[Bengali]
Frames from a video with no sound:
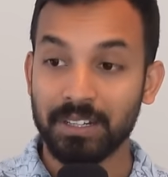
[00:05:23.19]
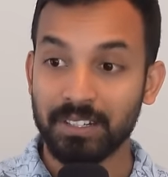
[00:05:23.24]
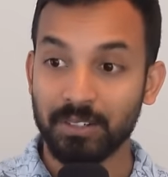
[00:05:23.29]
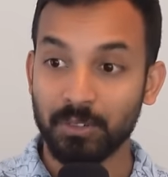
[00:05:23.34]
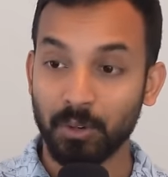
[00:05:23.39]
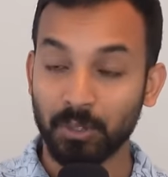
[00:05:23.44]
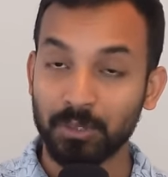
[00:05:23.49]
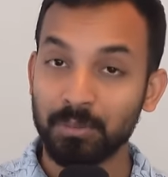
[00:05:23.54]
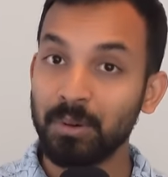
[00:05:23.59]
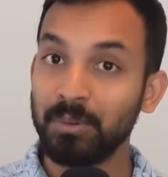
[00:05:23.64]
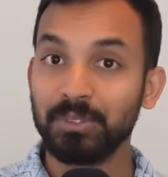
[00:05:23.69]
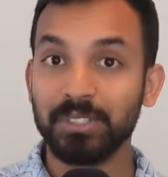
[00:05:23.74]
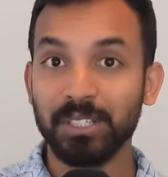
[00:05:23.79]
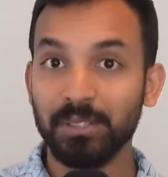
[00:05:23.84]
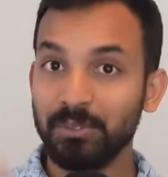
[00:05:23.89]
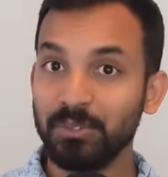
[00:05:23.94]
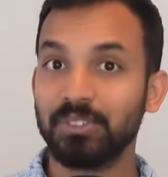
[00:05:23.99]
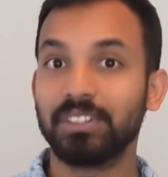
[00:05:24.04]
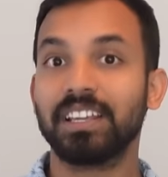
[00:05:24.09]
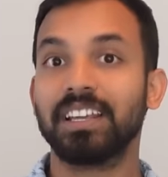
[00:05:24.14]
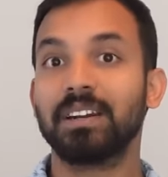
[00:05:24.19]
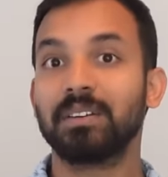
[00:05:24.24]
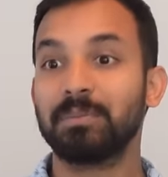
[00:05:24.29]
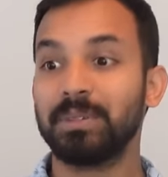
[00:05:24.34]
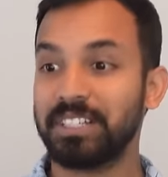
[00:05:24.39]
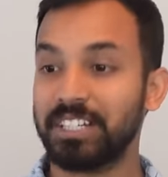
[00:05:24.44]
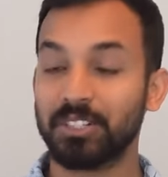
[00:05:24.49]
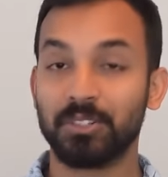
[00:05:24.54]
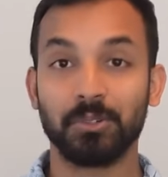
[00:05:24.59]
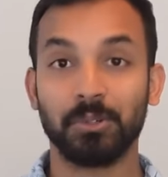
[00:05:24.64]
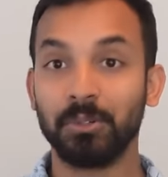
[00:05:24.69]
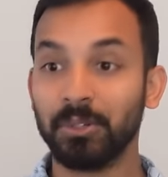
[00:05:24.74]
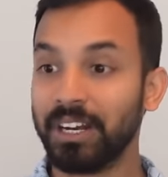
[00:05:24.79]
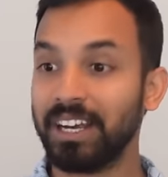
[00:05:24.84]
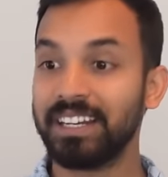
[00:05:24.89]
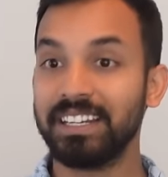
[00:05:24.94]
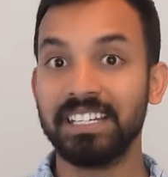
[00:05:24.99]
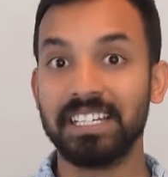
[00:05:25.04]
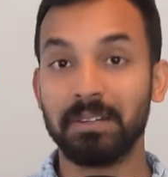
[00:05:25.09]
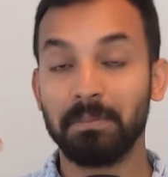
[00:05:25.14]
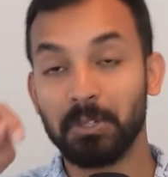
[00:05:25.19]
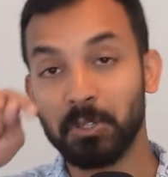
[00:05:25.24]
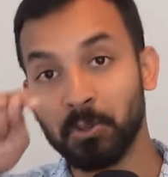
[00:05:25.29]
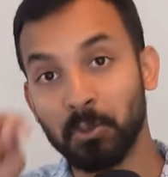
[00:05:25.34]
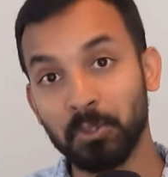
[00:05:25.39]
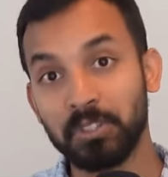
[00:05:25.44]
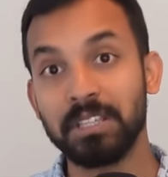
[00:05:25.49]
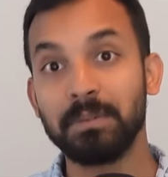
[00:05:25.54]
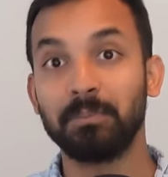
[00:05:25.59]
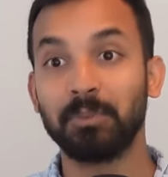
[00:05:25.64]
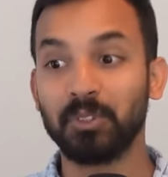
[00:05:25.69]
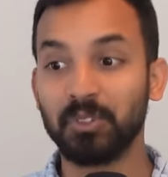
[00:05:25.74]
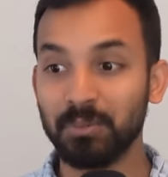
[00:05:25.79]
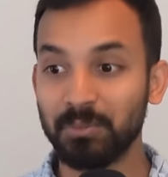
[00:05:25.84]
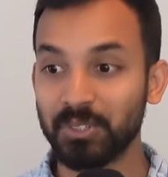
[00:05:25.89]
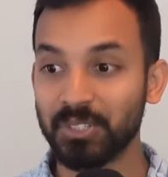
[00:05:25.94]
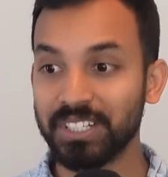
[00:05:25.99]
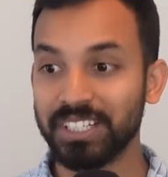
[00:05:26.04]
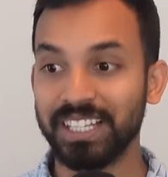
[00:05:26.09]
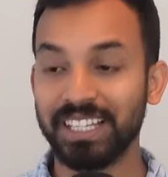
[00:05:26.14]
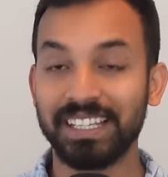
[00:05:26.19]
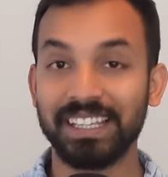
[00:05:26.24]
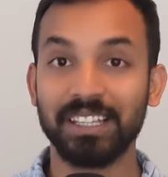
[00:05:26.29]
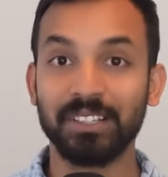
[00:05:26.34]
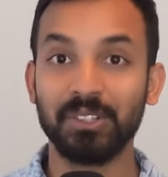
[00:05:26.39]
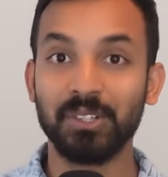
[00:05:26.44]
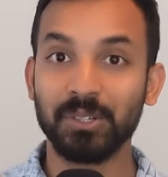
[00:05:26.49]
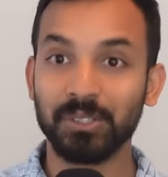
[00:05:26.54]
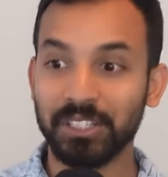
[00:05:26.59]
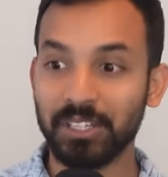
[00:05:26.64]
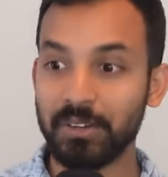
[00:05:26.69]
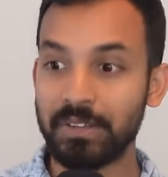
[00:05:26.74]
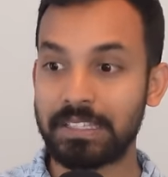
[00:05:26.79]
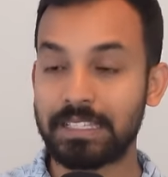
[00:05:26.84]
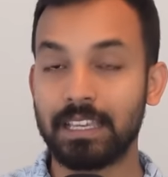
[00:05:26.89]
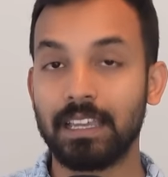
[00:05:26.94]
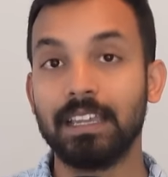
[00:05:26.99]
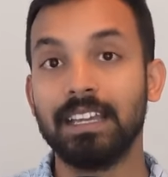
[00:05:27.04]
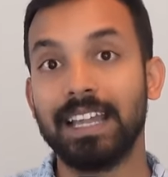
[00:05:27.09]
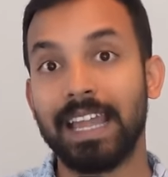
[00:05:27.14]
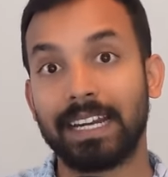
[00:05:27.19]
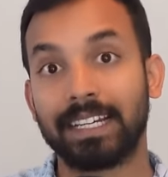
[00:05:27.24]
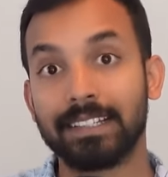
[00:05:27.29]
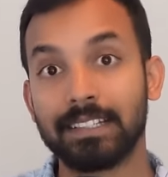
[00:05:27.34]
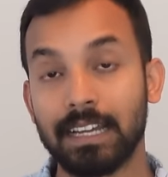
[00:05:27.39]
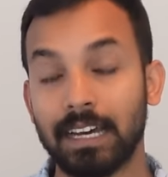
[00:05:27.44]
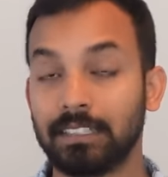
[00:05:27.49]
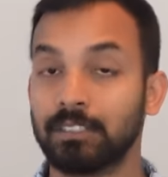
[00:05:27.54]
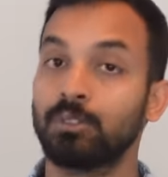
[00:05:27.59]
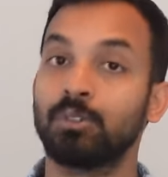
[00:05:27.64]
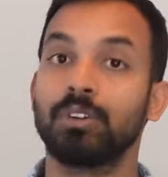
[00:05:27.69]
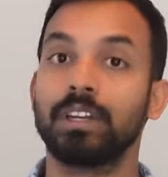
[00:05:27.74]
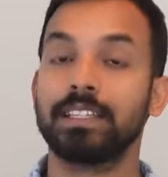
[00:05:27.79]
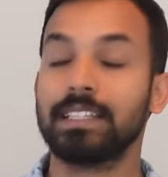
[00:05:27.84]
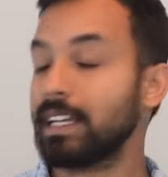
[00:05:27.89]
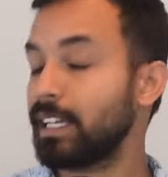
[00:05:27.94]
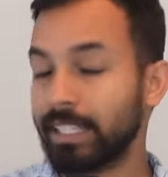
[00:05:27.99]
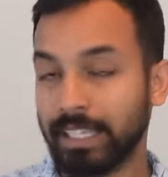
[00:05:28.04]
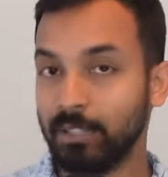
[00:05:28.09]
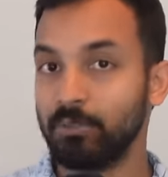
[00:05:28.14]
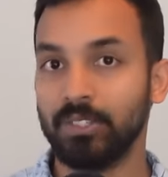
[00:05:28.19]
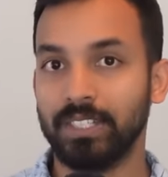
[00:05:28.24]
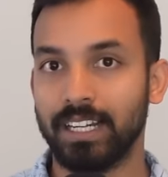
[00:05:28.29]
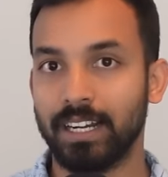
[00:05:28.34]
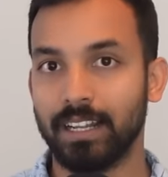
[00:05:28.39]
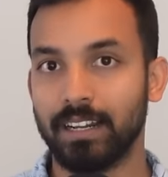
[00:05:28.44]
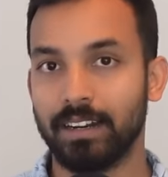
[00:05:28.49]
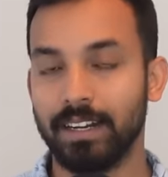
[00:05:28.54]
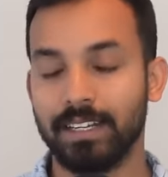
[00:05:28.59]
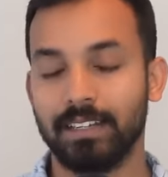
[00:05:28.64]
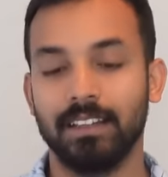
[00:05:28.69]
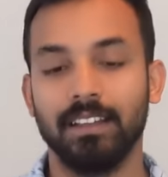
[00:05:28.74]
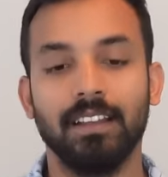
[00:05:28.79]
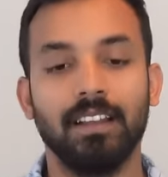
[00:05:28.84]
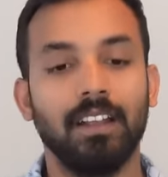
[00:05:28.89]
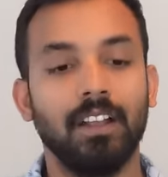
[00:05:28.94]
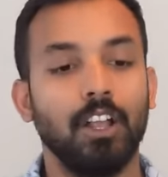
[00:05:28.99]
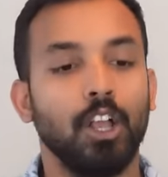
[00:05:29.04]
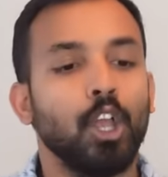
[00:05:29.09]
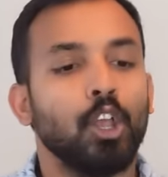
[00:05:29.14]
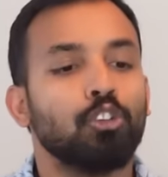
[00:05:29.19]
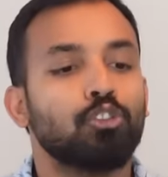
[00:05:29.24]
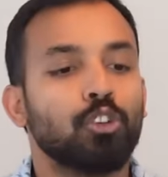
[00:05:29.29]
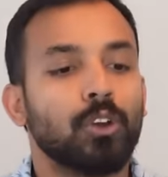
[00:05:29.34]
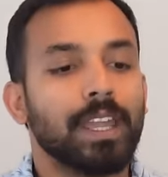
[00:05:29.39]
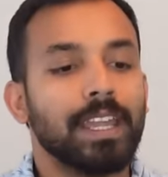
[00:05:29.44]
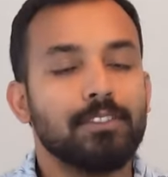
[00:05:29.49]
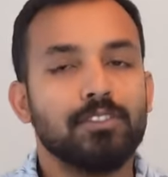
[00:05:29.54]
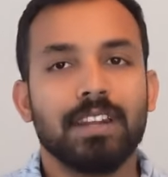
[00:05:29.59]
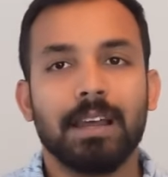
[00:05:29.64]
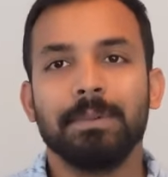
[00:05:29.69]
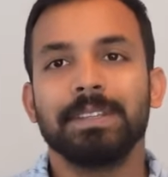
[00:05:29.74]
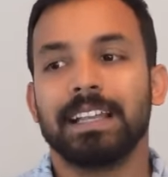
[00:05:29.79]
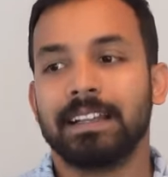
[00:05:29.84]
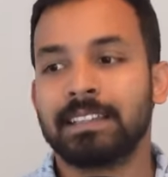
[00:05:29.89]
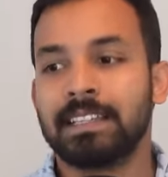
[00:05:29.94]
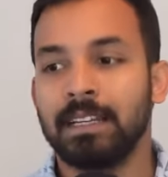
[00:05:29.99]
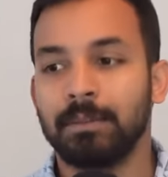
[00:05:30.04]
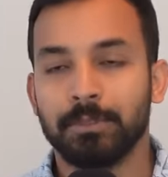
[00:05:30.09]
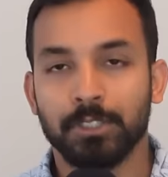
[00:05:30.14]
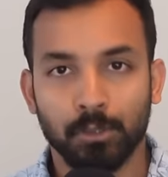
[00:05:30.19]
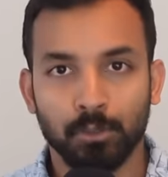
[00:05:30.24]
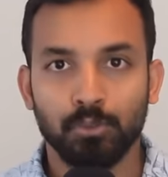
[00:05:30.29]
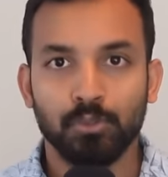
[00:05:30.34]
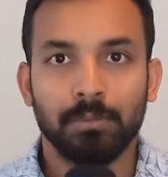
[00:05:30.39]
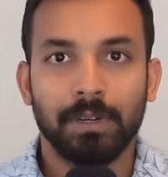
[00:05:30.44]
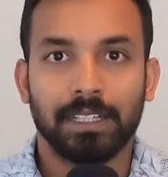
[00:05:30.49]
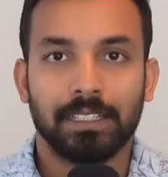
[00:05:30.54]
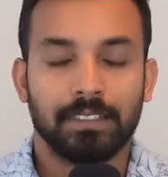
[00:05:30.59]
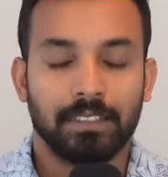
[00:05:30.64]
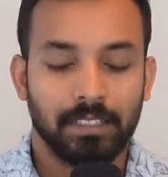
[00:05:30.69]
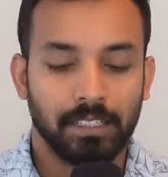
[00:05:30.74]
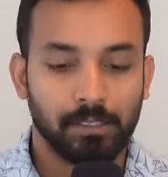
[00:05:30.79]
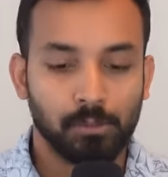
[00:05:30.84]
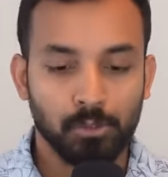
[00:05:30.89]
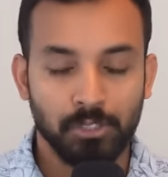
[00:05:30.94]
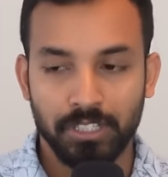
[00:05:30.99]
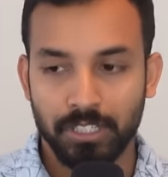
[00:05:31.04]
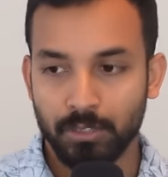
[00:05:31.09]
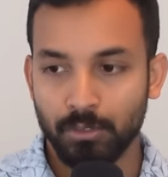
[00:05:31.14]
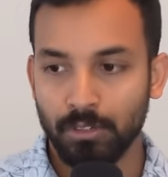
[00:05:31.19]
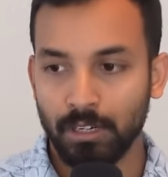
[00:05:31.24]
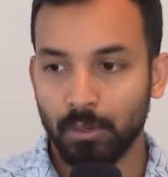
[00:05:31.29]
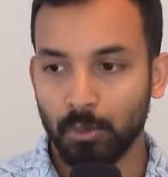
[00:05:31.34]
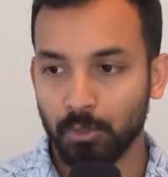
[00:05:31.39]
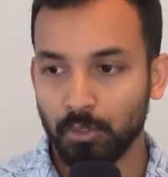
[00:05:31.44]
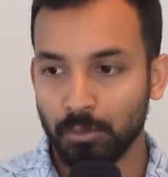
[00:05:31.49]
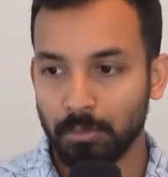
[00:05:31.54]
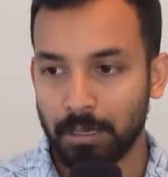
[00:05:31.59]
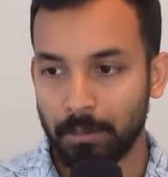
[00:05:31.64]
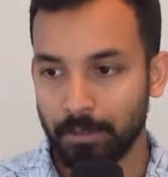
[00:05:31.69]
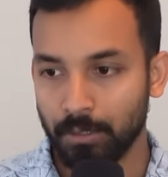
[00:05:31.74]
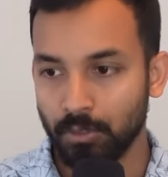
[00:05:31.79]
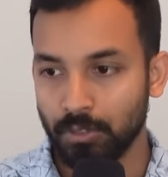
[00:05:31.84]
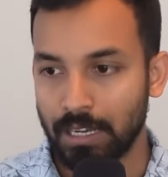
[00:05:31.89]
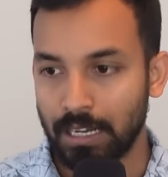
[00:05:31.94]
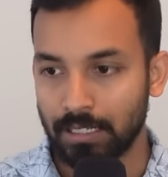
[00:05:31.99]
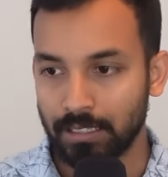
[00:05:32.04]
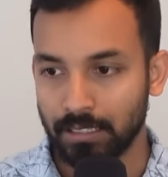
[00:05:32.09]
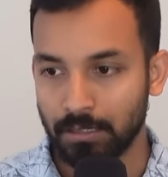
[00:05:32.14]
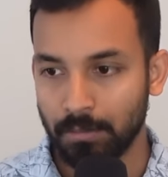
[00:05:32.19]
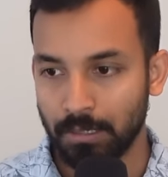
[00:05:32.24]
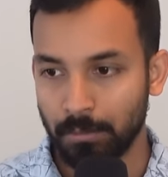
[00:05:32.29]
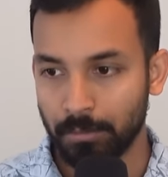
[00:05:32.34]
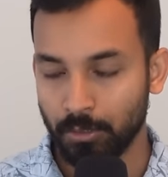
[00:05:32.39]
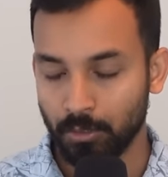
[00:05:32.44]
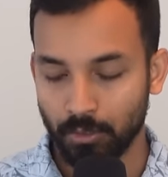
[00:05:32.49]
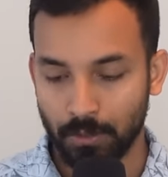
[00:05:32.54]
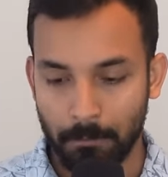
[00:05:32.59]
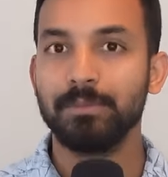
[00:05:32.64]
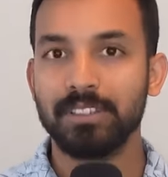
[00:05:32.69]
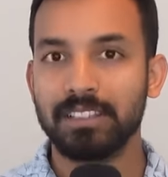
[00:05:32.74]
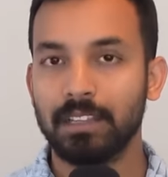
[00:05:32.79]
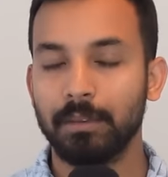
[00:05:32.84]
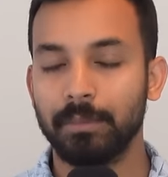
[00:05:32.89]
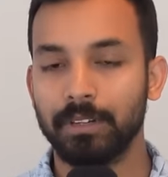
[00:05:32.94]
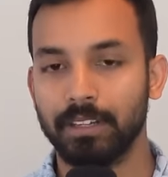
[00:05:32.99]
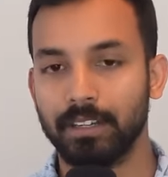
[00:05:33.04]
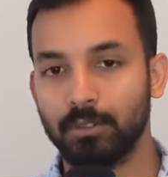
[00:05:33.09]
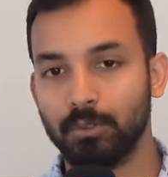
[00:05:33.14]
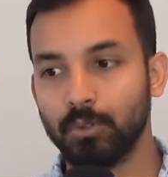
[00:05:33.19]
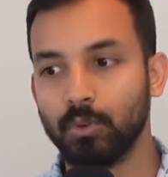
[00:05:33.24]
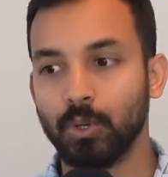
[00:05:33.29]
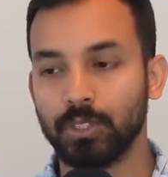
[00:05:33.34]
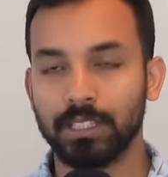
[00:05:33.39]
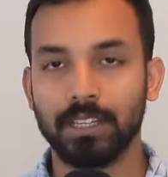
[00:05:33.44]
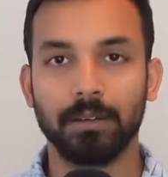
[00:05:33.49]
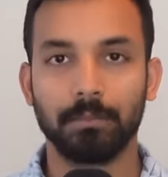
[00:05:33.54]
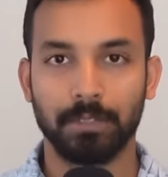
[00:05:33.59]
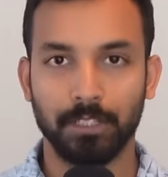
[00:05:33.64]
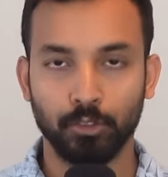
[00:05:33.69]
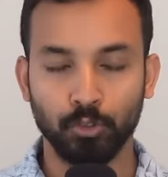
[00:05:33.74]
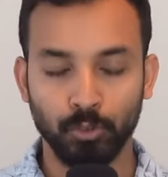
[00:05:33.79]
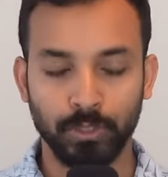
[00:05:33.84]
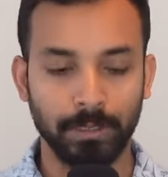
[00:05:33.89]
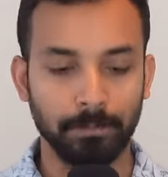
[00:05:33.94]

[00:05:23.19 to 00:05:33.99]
ডক্টর মোহাম্মদ ইউনুসের বিশেষ সহকারী হিসেবে সচিব পদমর্যাদায় নিয়োগ দেওয়া হয়েছে একটা ছাত্রকে যাকে কেউ চিনে না রাইট সো এই জন্য আমি চাচ্ছিলাম যে নতুন বাংলাদেশ একটু জিনিসগুলো অন্যভাবে হোক আলাদাভাবে হোক ইসলামের একটু কথা আমরা শুনি